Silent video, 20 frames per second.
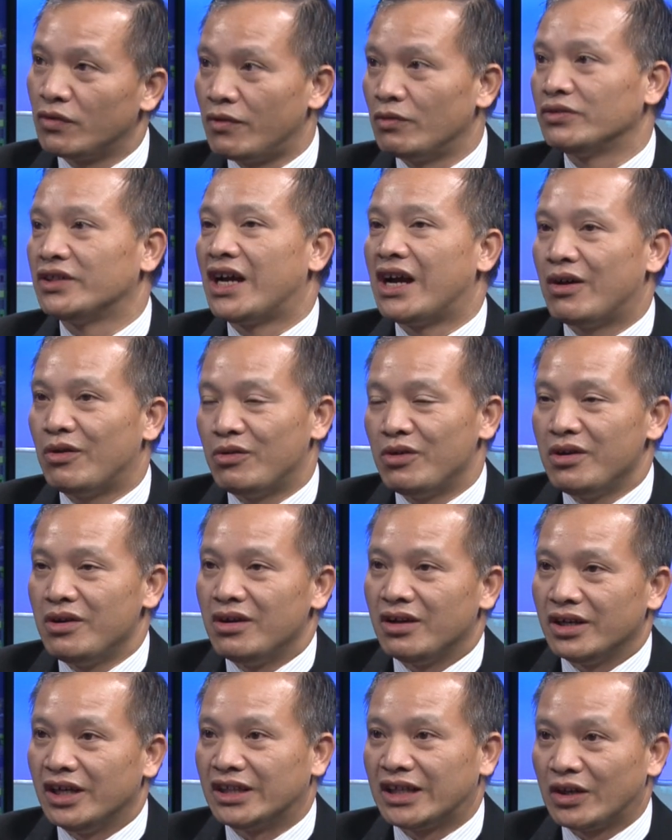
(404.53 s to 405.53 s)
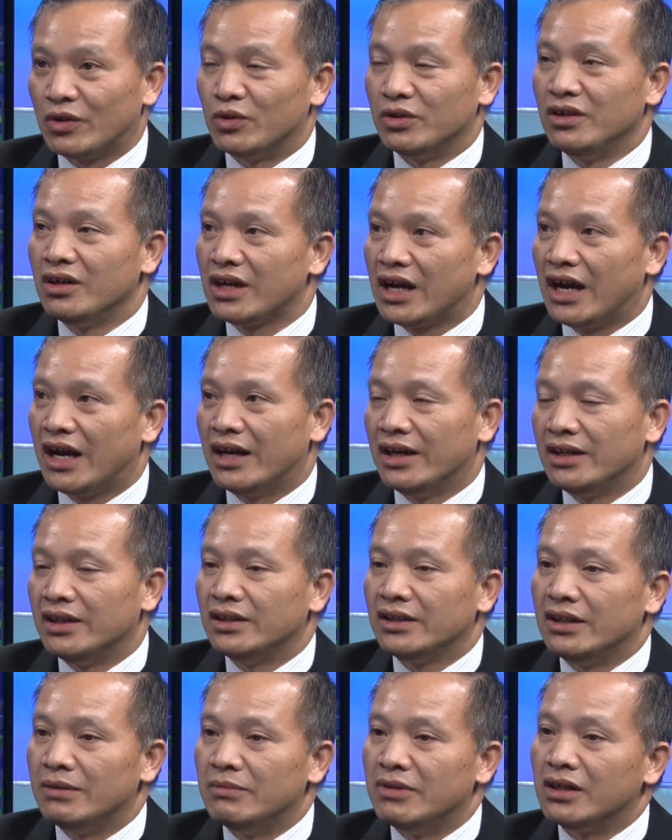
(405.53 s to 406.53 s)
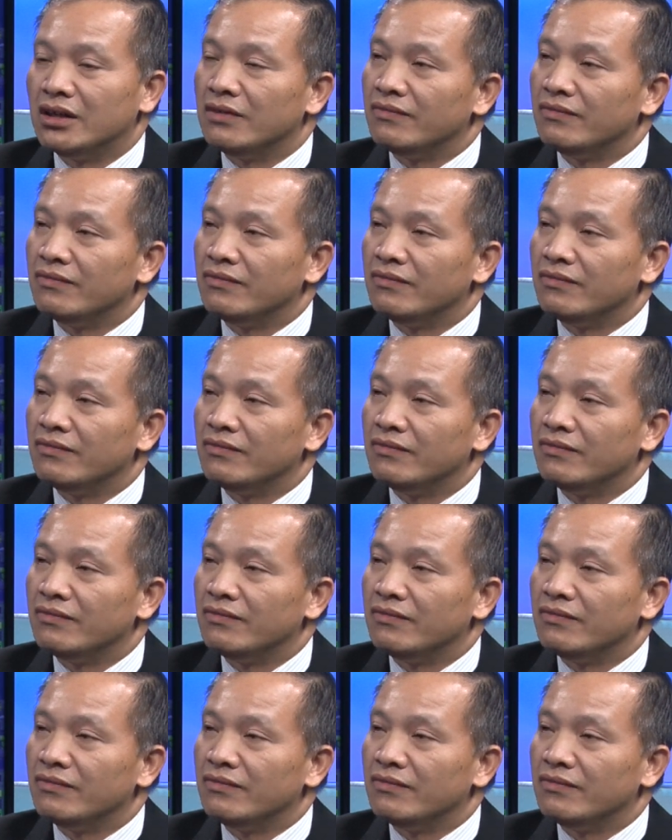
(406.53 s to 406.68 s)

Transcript: phong trào để thay đổi nước cả thì mình cần